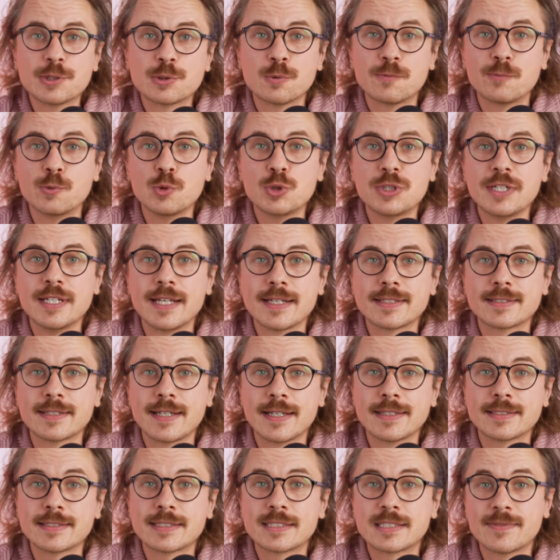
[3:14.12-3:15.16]
zur Fuji
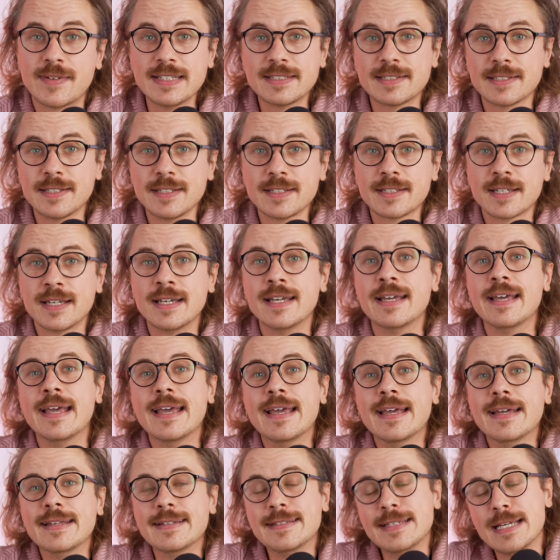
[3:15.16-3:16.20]
XS20
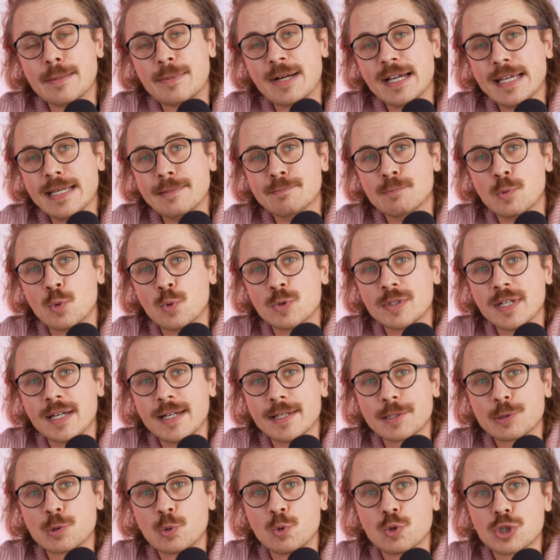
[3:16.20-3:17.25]
die aber eben ohne
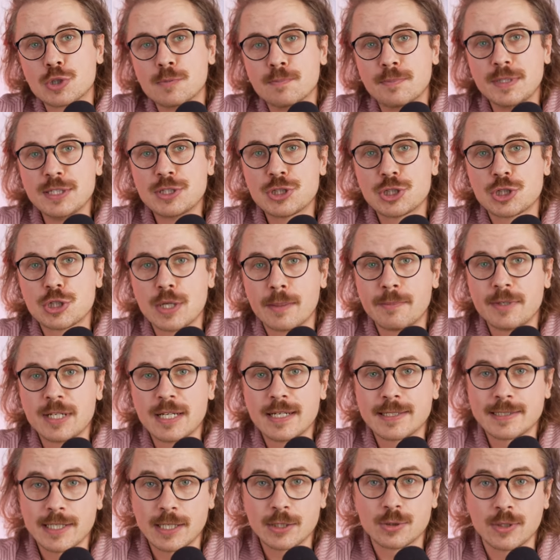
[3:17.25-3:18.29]
elektronischen
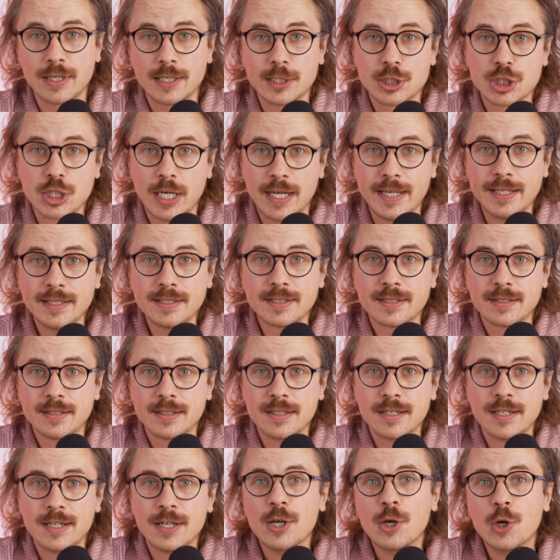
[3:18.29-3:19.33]
Bildstabilisator erscheint.
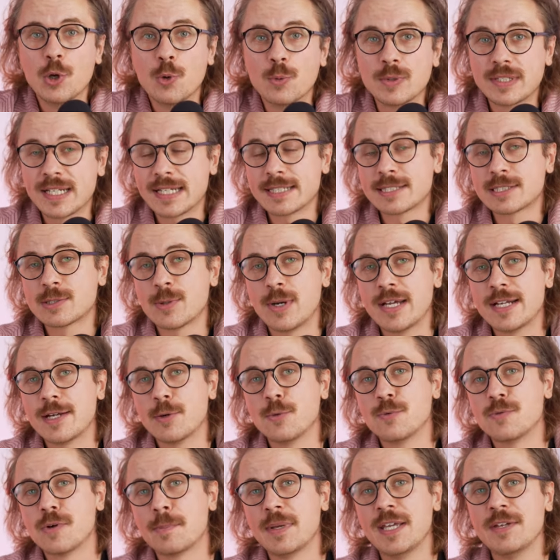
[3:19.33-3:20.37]
Und das zu einer
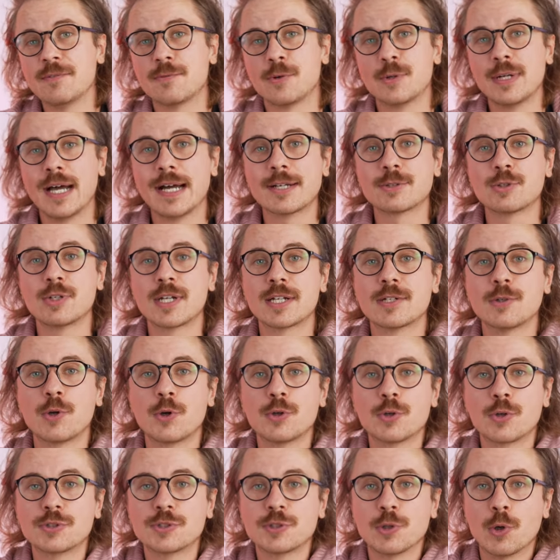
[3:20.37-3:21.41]
UVP von
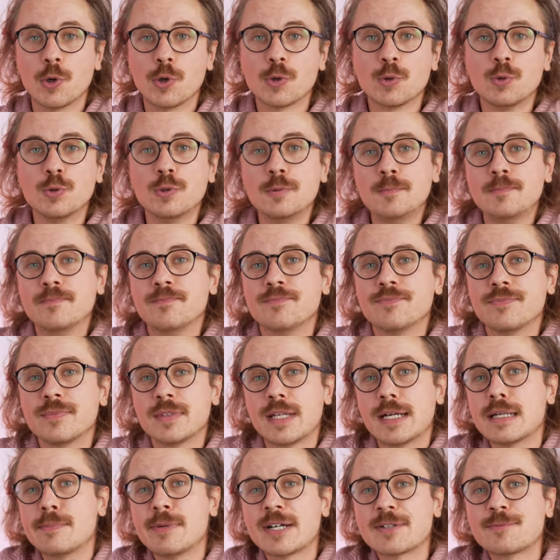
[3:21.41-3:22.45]
899 Euro.
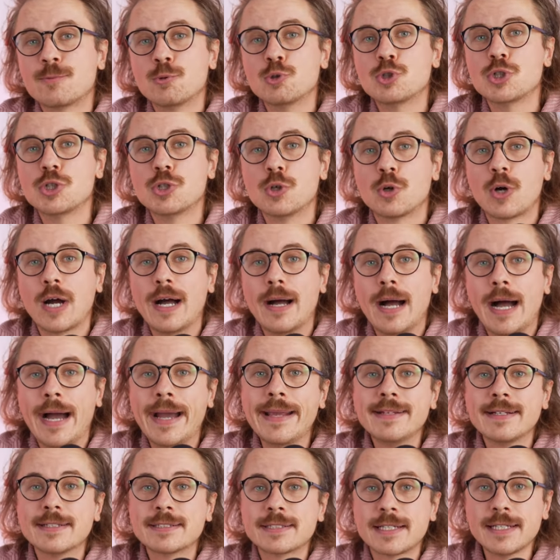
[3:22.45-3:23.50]
Na, da macht Fuji doch
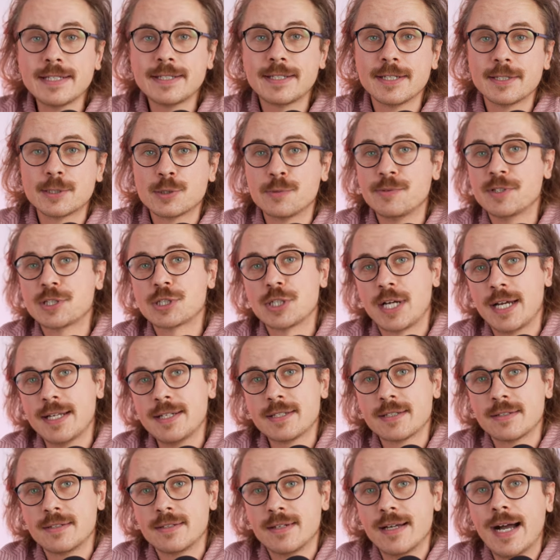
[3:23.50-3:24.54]
einiges richtig, so wie es
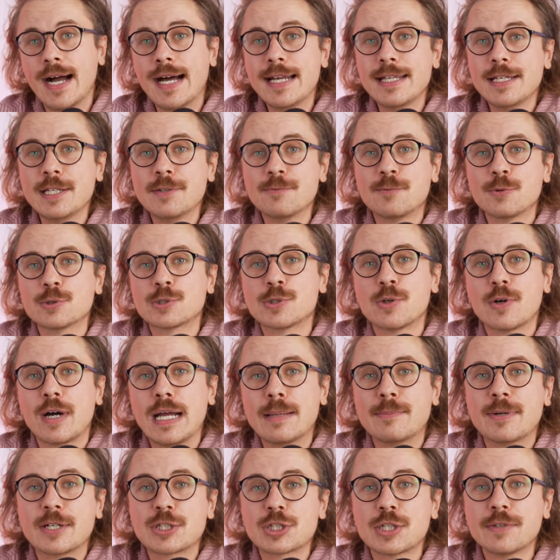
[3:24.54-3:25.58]
scheint. Alle Infos noch
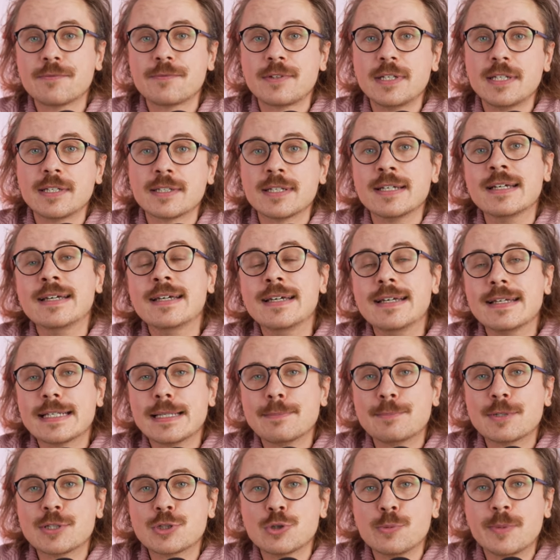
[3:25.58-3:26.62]
einmal schriftlich
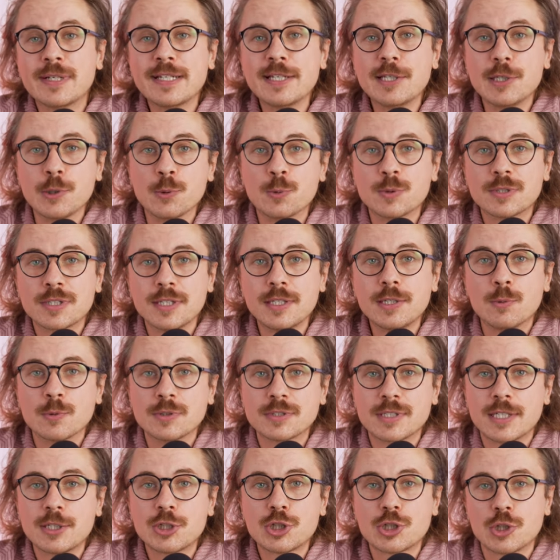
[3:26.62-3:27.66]
gibt es über die News in unseren